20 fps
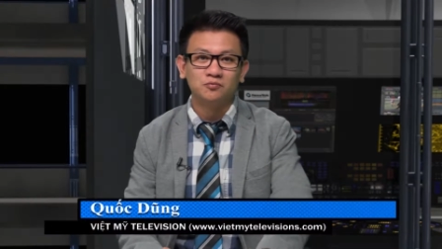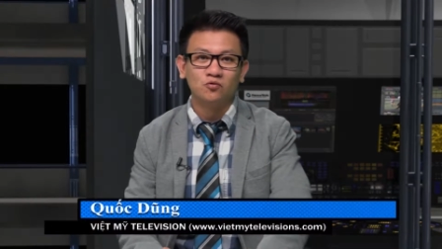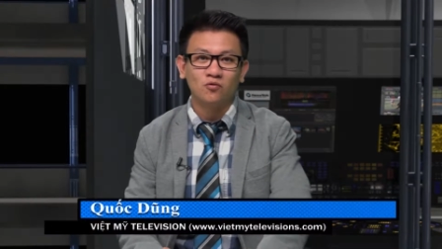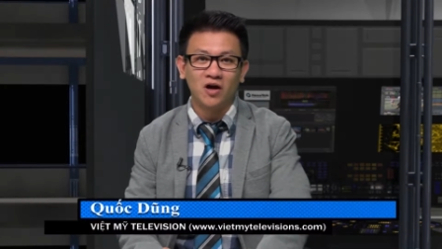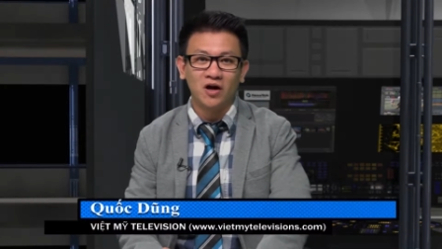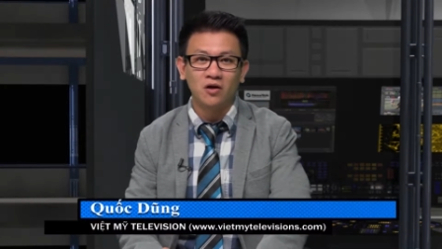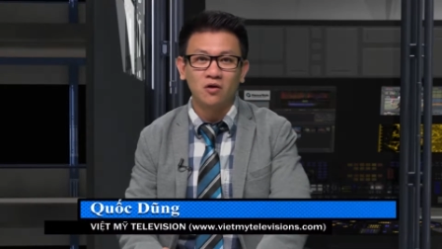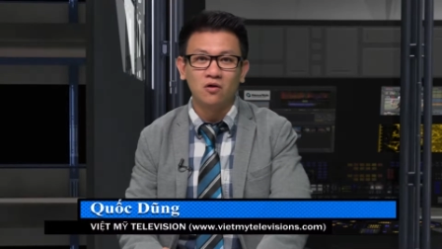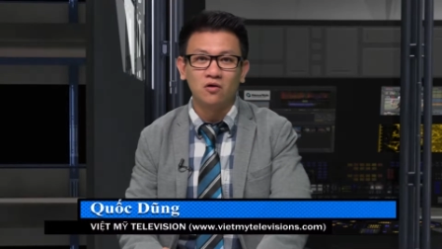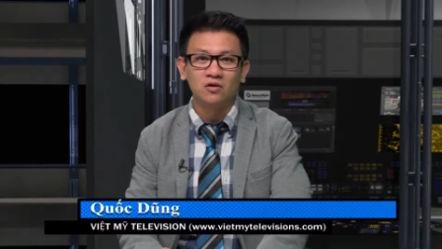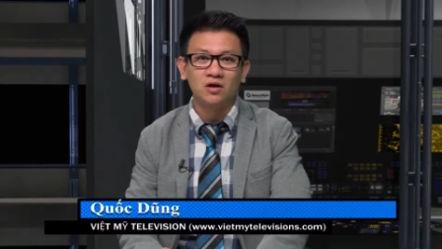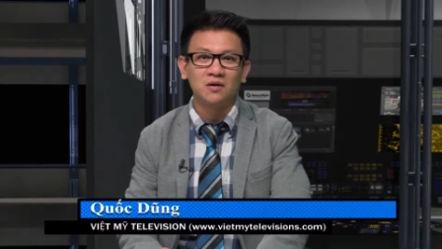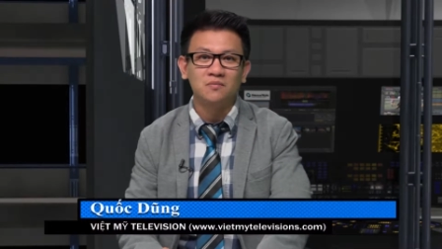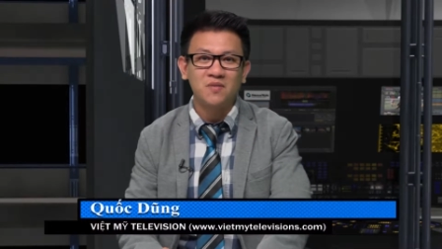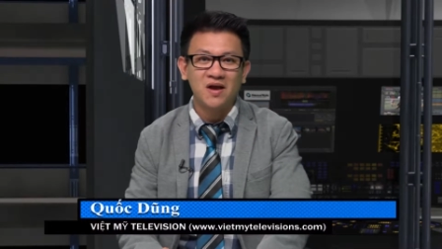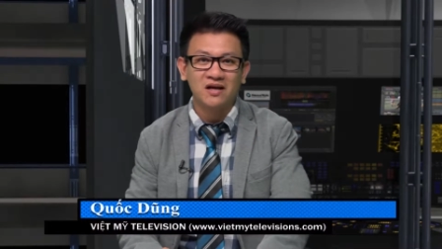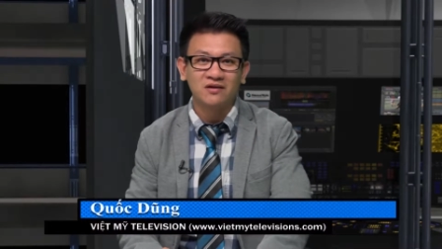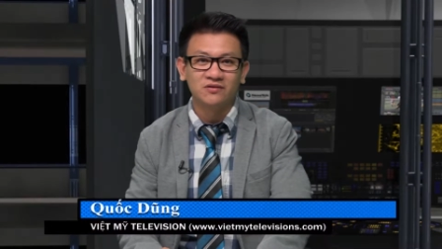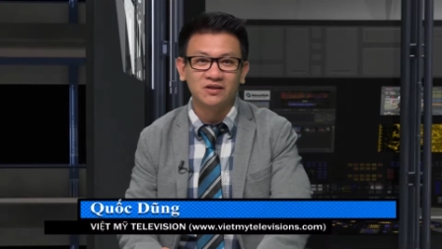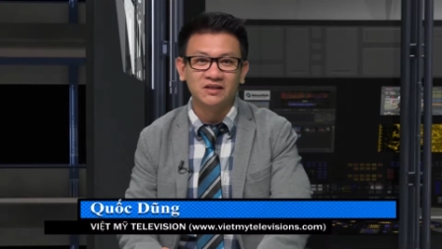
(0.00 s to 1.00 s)
ngoại ô ở
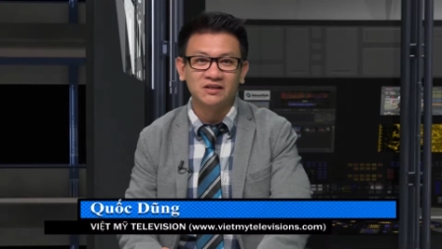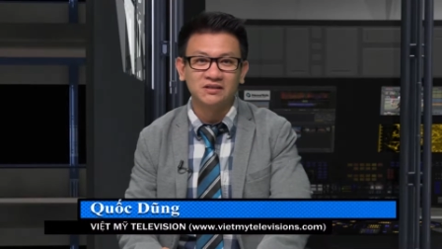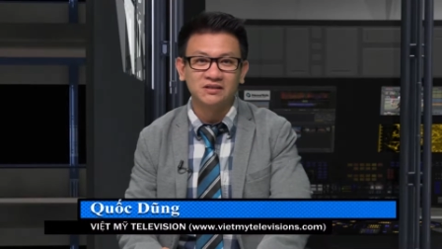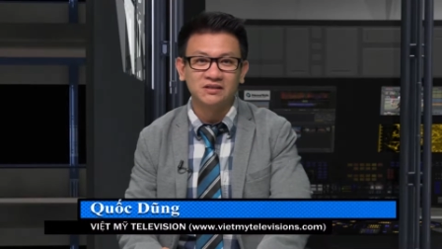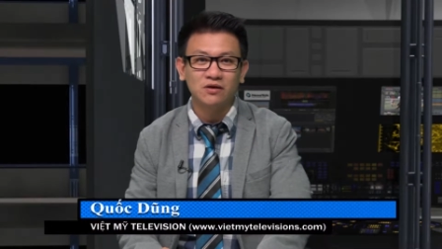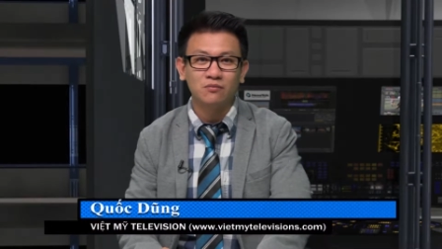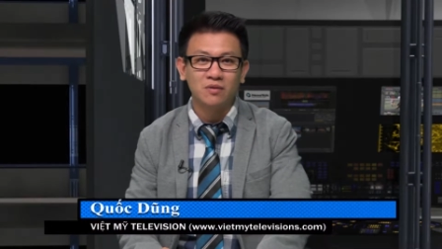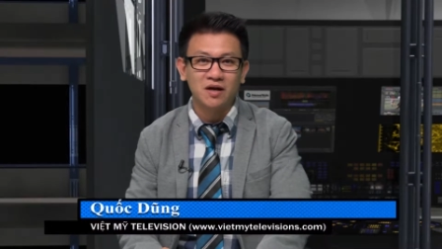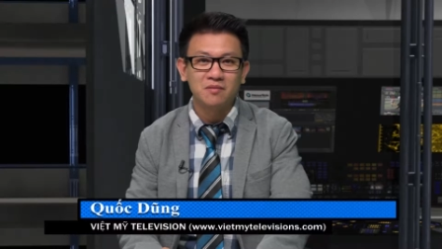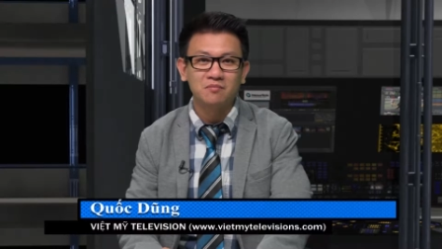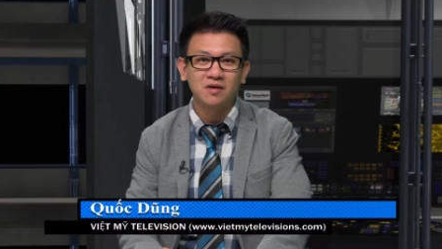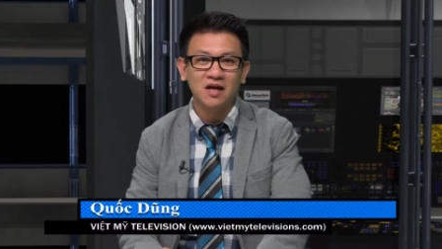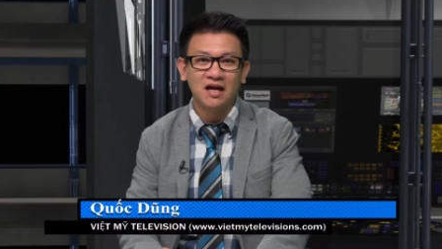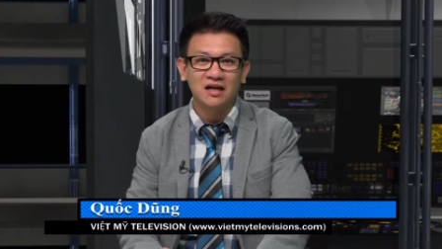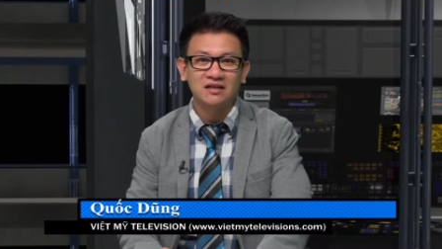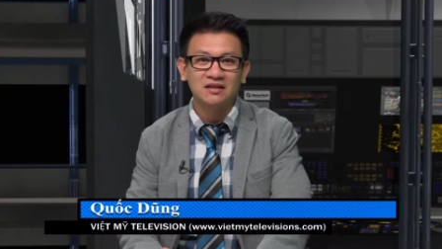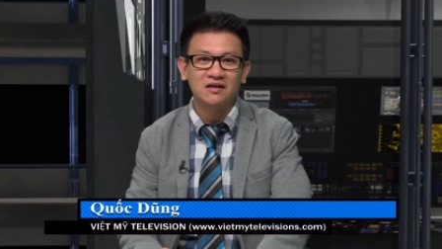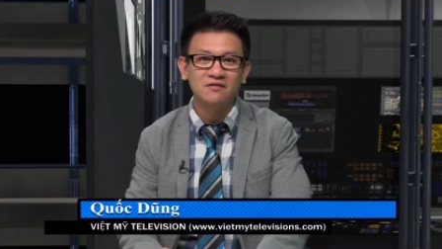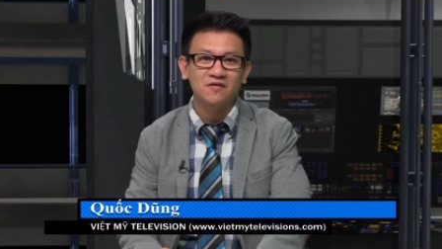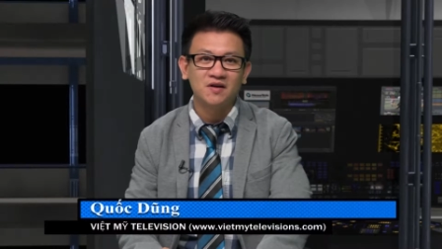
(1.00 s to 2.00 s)
Paris trong im
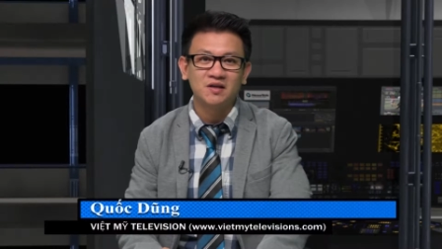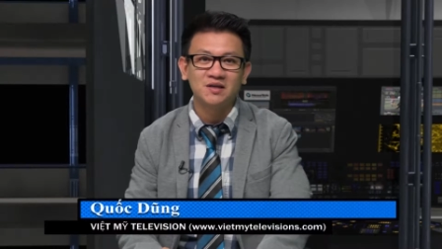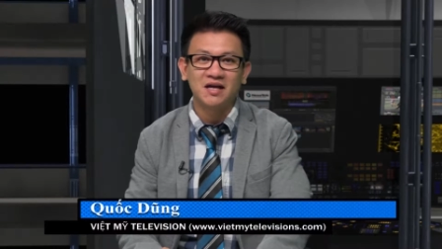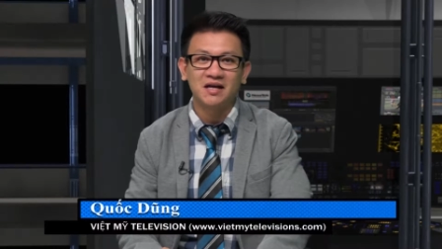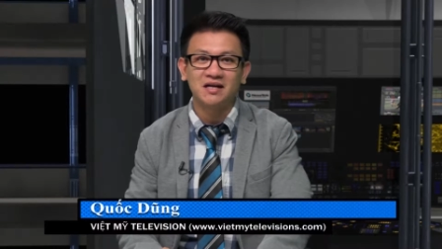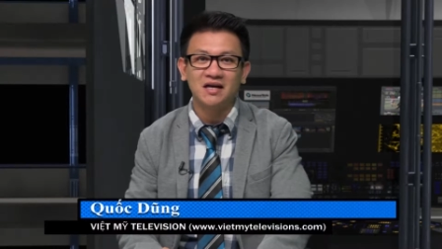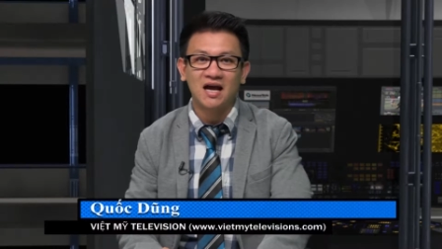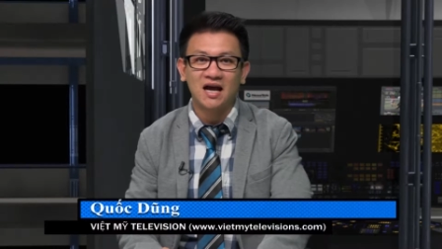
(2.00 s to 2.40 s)
lặng để vinh danh